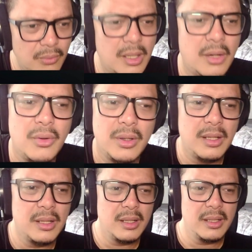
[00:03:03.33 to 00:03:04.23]
wow
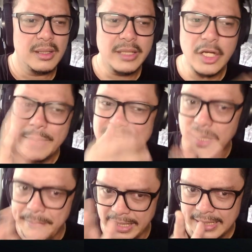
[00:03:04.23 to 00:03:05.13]
ini lumayan
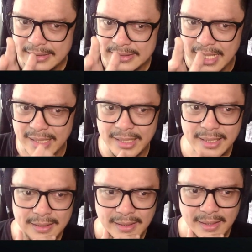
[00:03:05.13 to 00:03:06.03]
stabil ya jaraknya.